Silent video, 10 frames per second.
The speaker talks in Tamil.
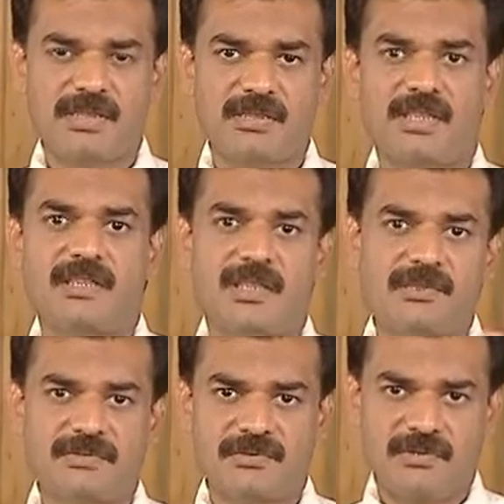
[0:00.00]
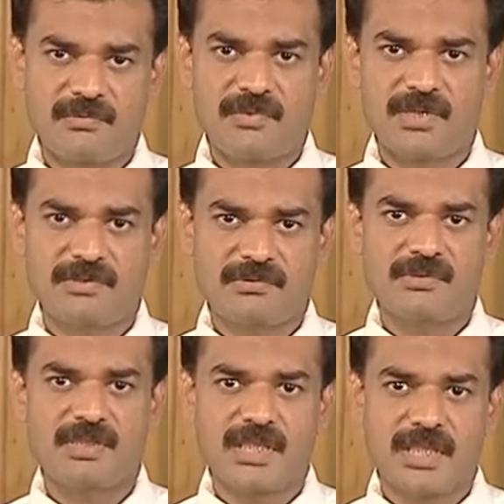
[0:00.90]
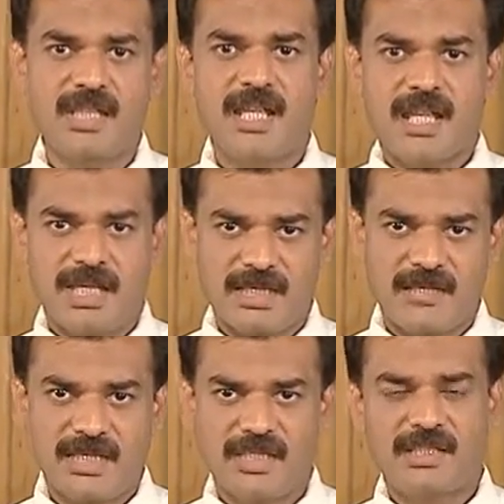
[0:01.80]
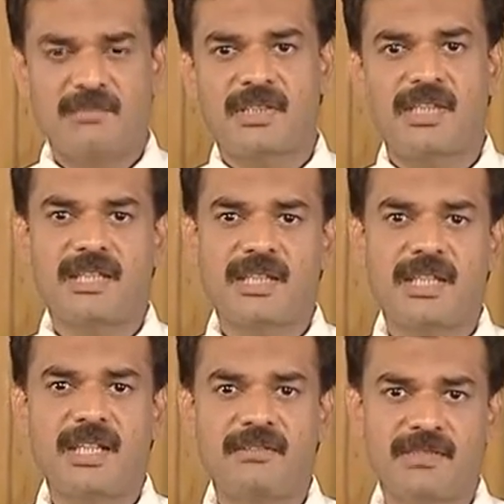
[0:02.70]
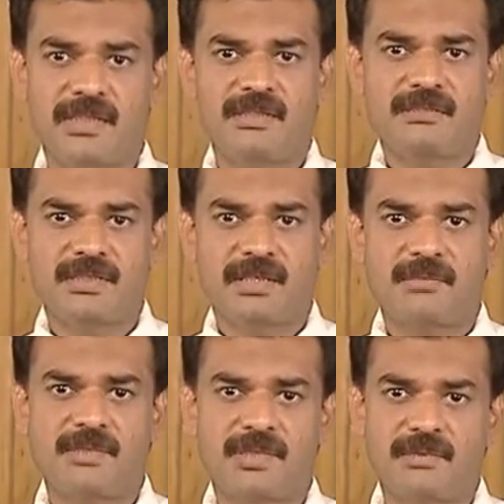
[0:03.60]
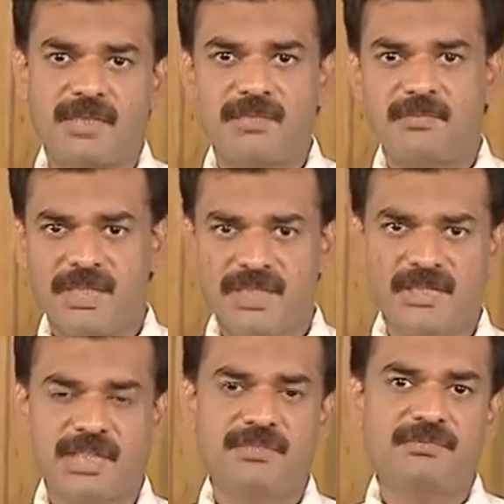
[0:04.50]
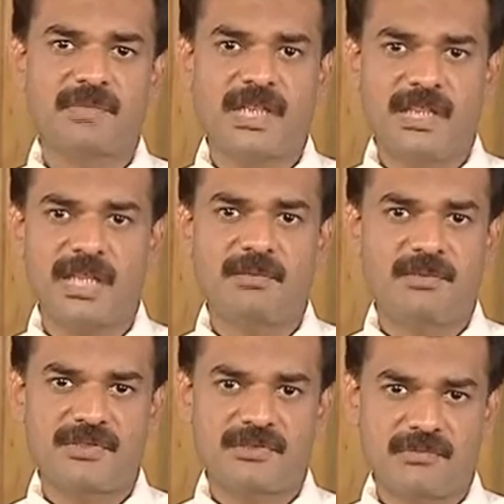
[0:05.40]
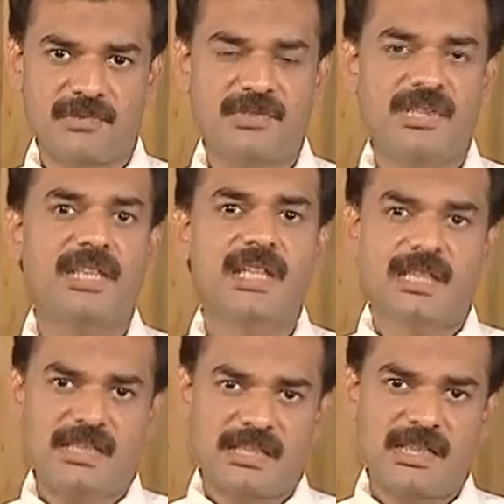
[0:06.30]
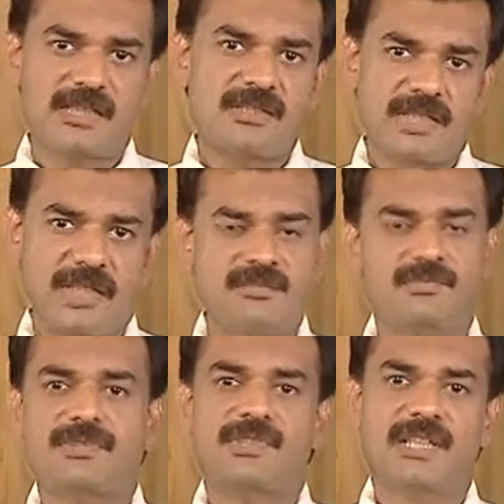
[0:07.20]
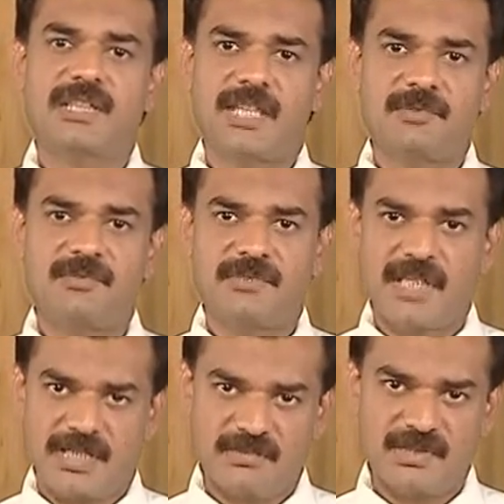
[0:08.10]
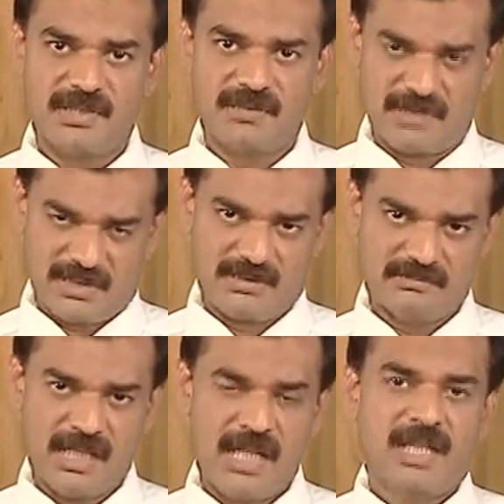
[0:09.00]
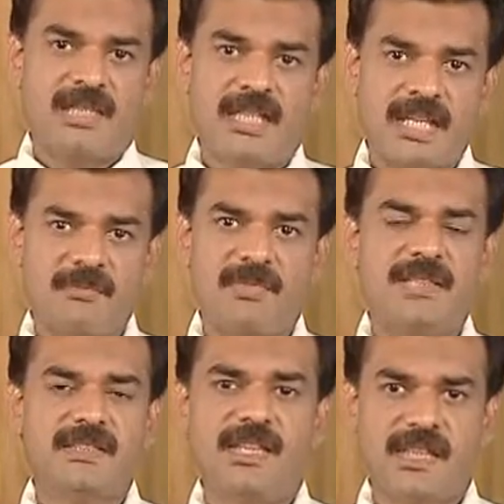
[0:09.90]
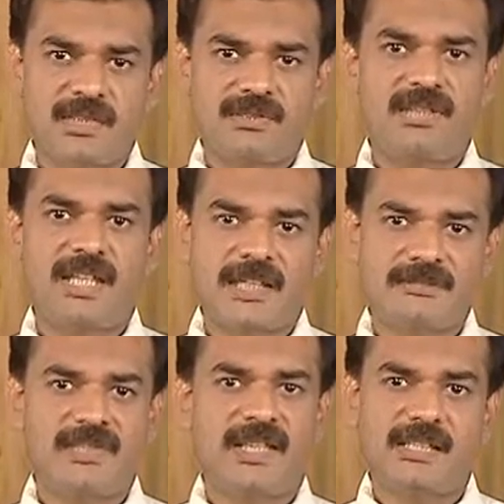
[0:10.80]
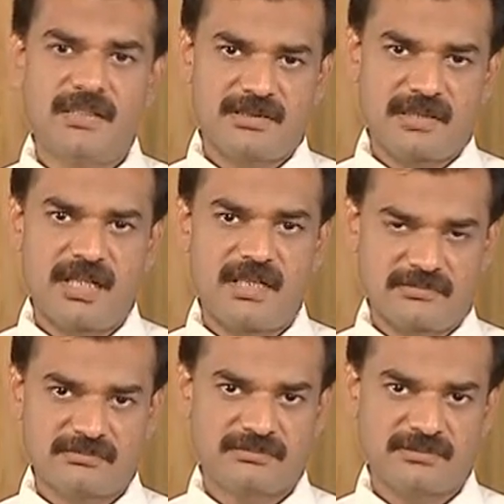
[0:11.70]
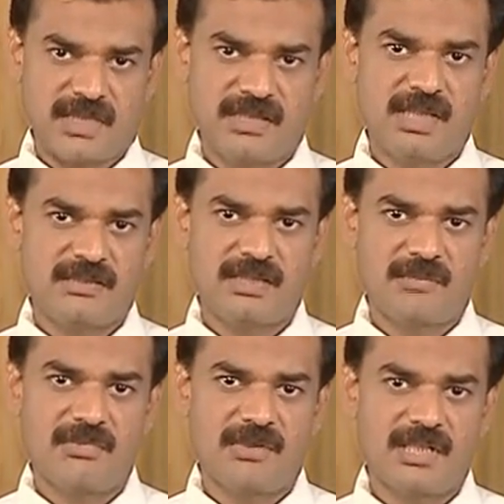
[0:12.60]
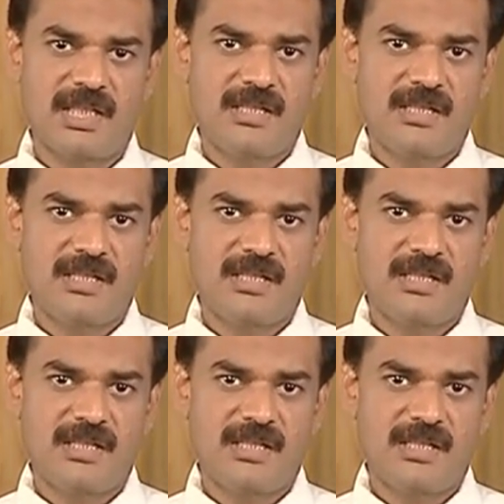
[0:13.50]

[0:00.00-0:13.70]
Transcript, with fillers: தன்மையும் சுற்றுப்புற சூழ்நிலை அதாவது அதிகமான எடை இது வந்து நம்மளோட உடற்பயிற்சி எதுவுமே இல்லாமல் இருக்கும்போது இது ரெண்டும் செய்யும்போது போது தான் டைப் டூ டயபெட்டிஸ் வருது இதெல்லாம் பார்த்தீங்கன்னா அது ஒரு லைஃப் ஸ்டைல் டிசார்டர் அதாவது நம்மளோட